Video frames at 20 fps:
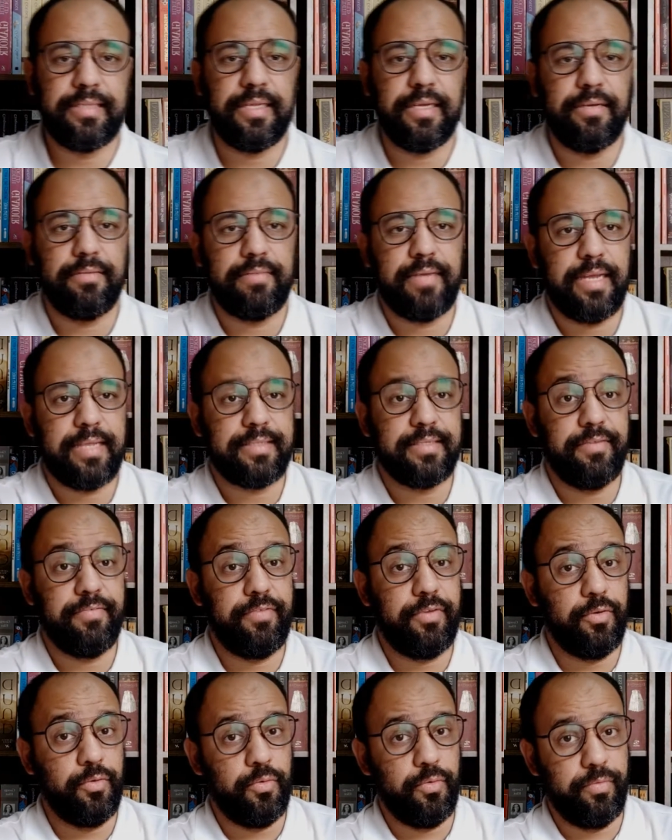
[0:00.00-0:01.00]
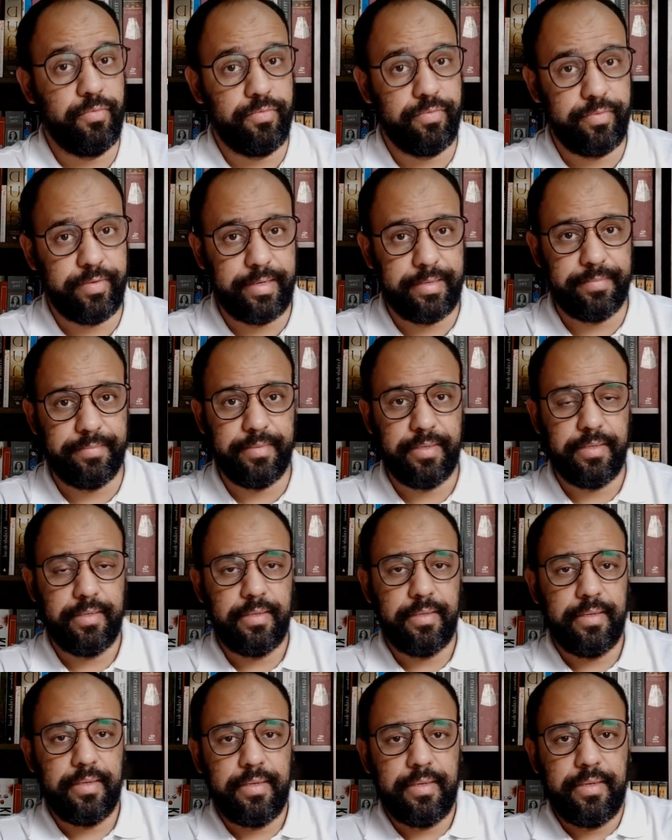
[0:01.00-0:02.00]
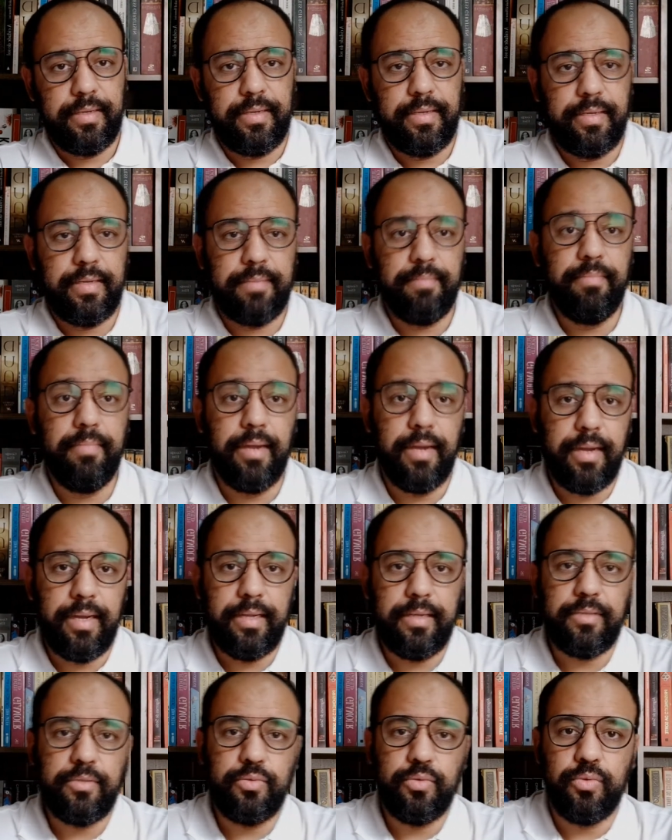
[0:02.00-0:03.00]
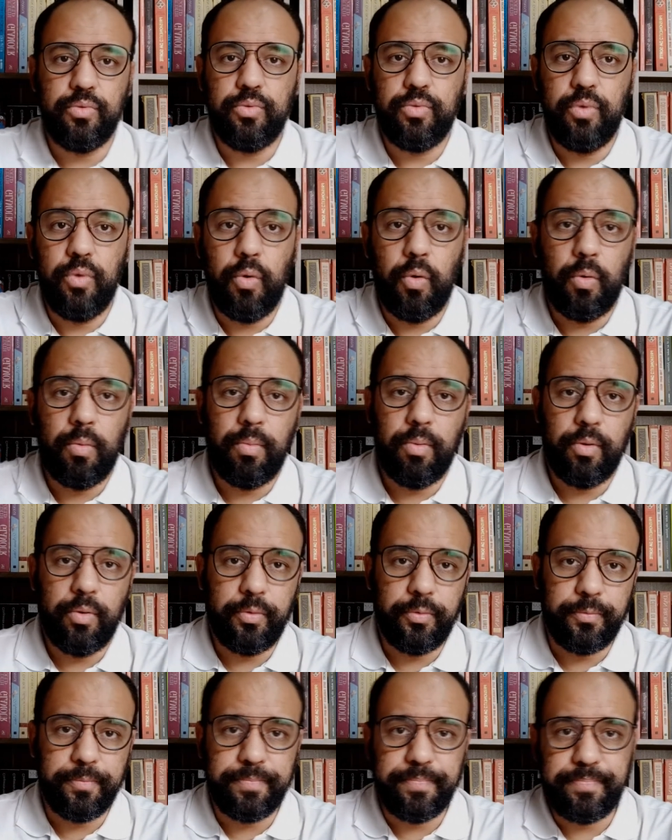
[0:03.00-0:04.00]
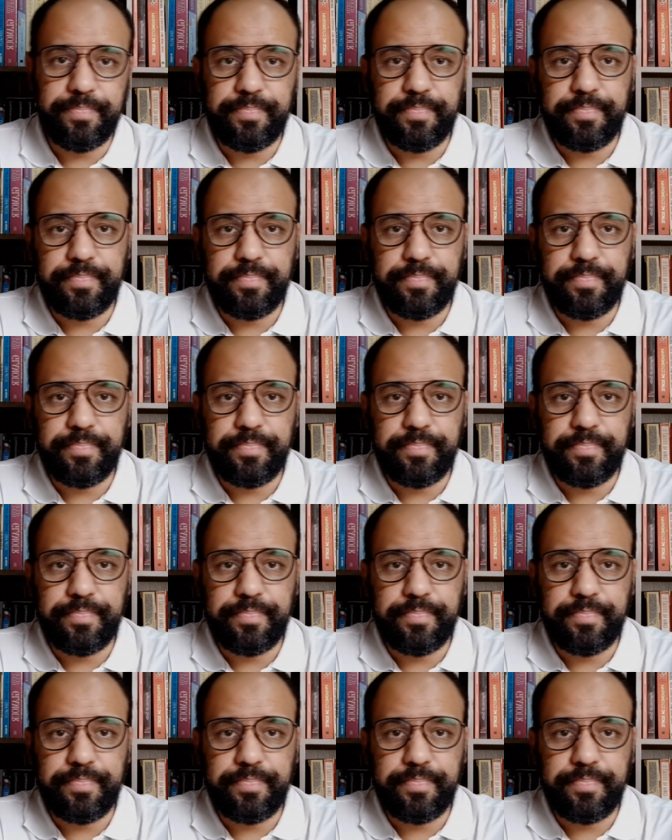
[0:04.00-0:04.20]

então dessa viúva, mãe do Noboru.